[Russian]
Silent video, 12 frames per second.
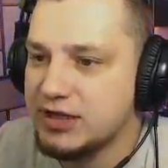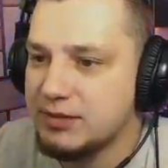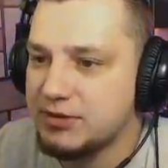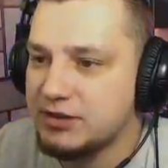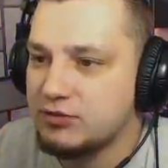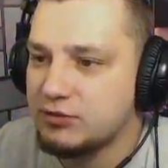
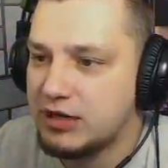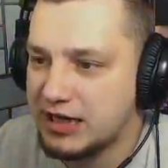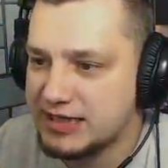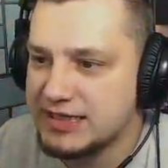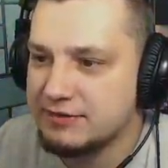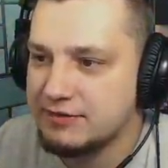было, он
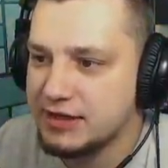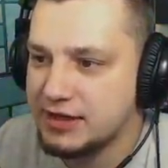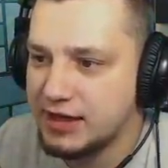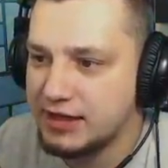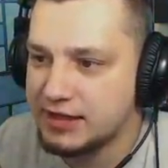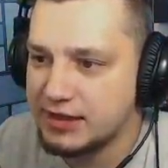красивый,
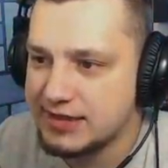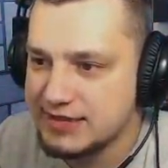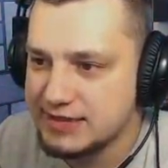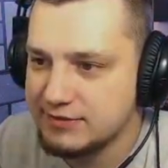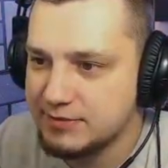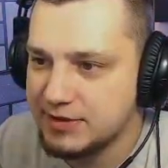реально
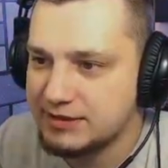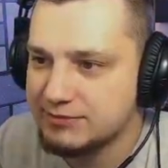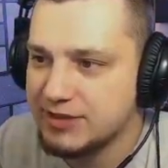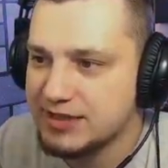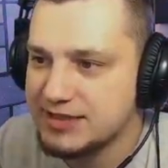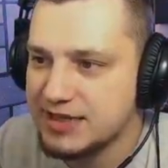красивый, поэтому
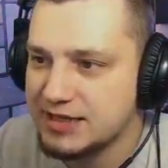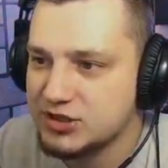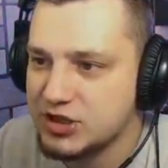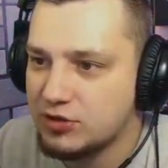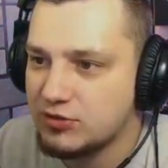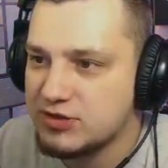я не знаю даже,
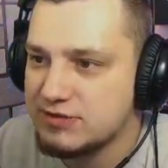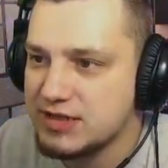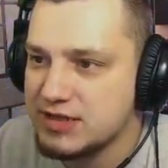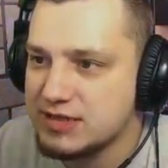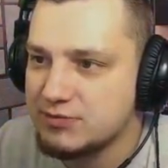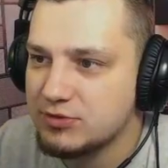как он
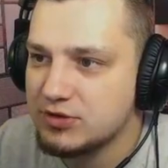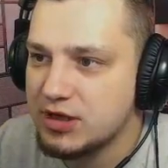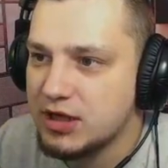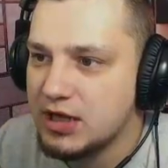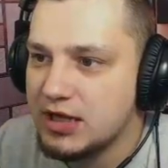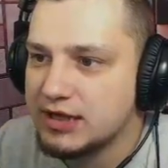светиться будет.
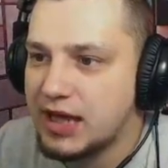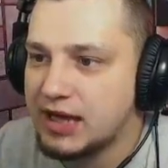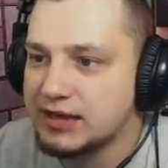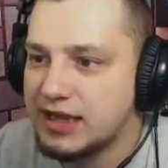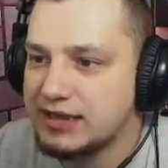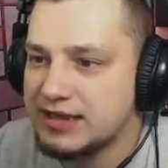Так,
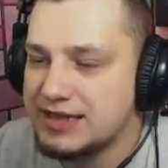ладно,